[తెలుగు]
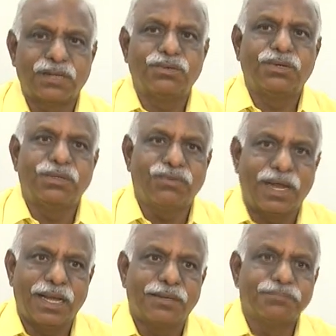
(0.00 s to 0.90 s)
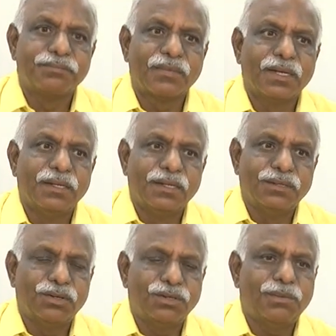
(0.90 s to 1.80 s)
సాగునీరు ఇవ్వాలా
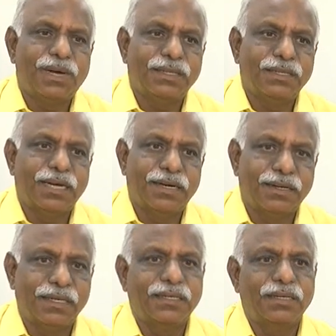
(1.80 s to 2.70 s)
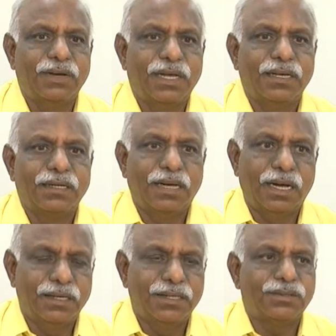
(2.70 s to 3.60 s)
ఈరోజు మాకు హండ్రీ నేవ
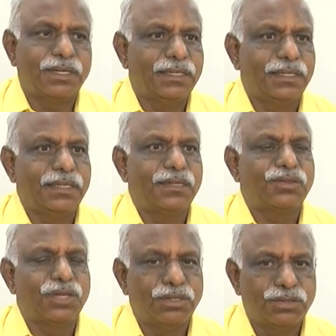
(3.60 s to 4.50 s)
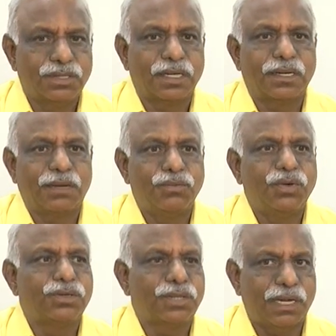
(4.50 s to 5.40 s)
గాలేరు నగిరి తెలుగు గంగ
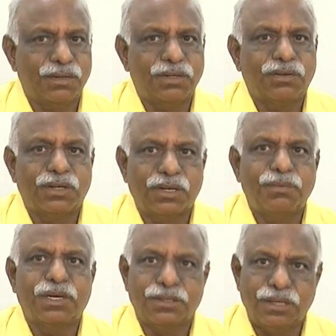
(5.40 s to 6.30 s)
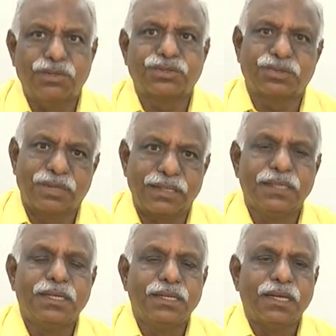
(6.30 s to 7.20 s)
మూడు కాలవల ద్వారా మాకు నీళ్లు వస్తున్నాయి
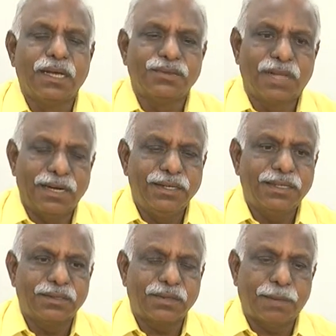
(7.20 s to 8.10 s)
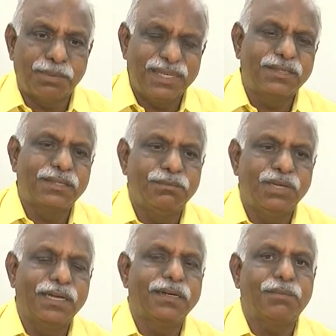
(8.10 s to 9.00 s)
దానికి తప్పనిచ్చి
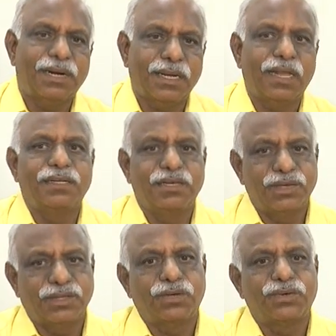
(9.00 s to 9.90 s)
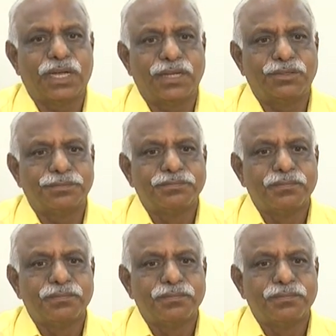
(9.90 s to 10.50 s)
మిగిలిన మండలాలు ఏవైతే ఉన్నాయో